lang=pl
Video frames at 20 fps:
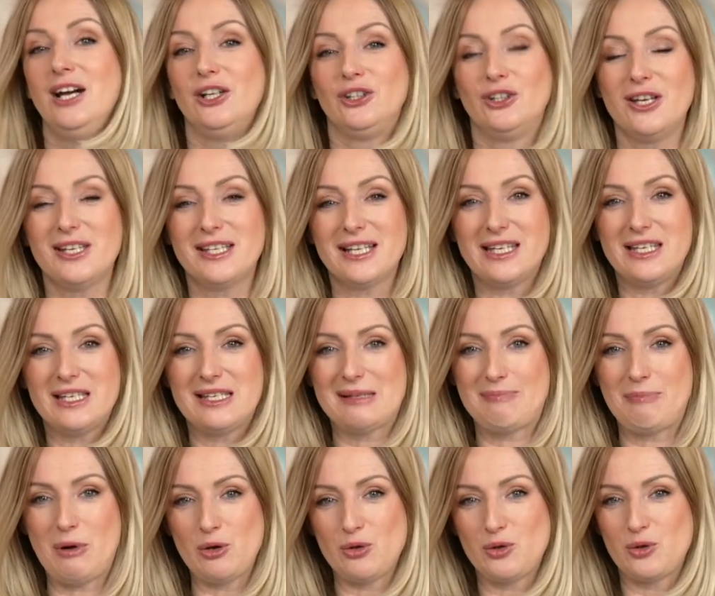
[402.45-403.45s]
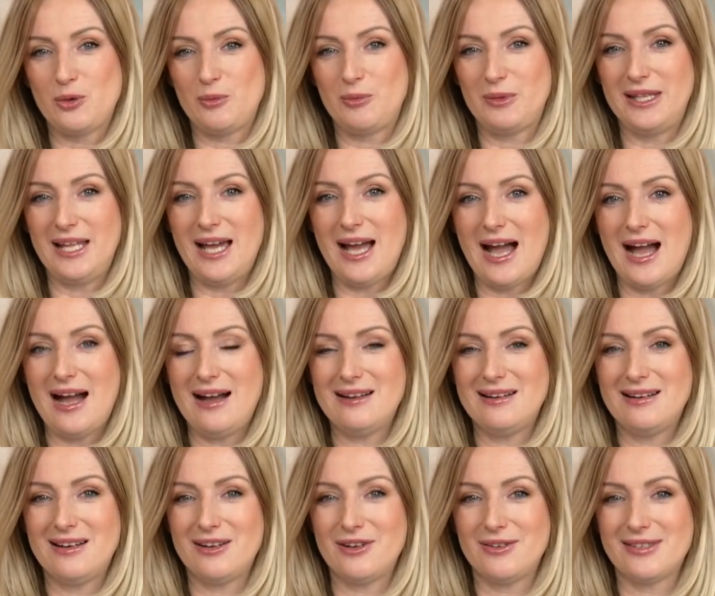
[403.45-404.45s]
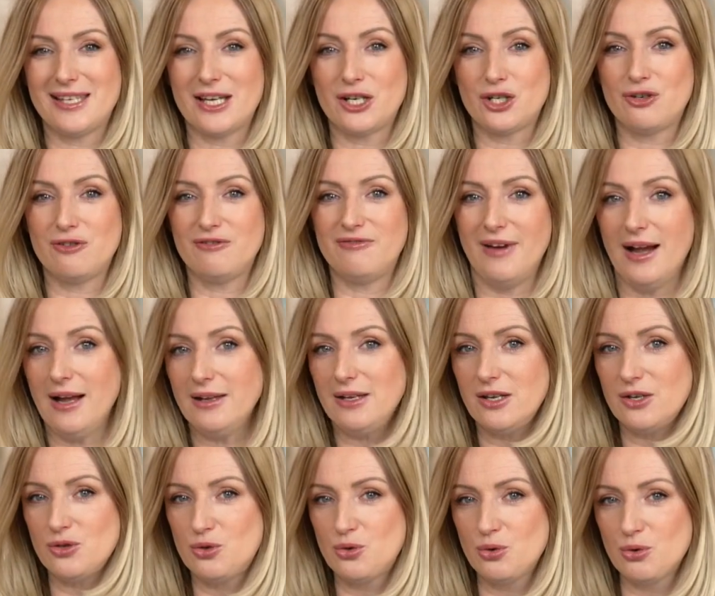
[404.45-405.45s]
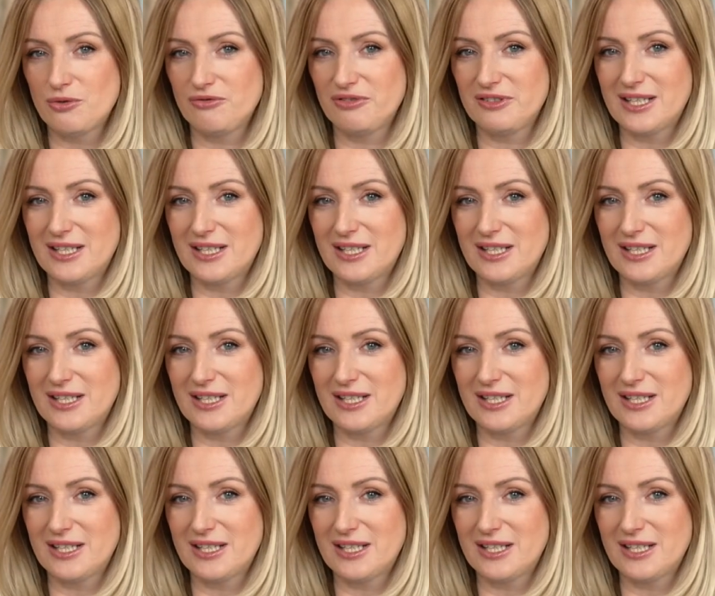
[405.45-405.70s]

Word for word: To jest taki sposób na e, zaszywanie dziur w